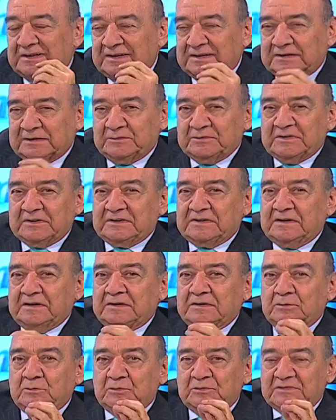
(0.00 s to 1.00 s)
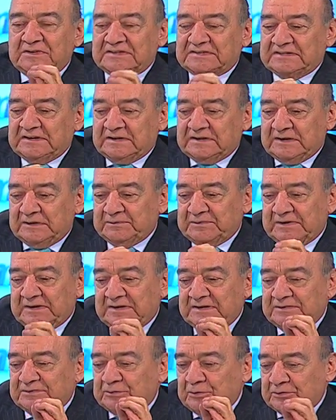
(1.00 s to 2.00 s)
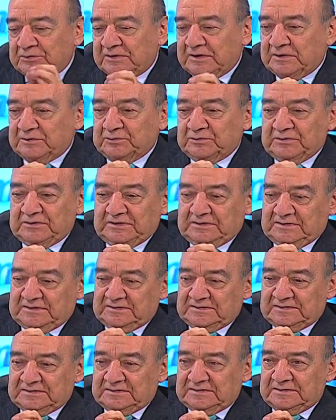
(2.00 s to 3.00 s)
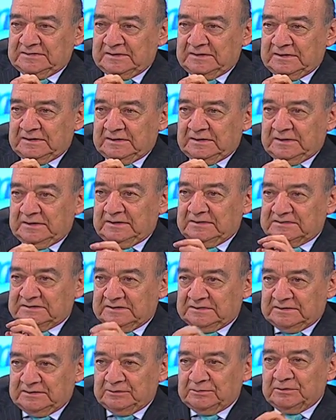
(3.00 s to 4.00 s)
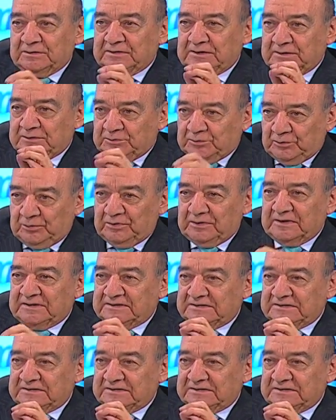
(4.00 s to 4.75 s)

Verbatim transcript: también tiene un mensaje para todas las mujeres, en el sentido de que todas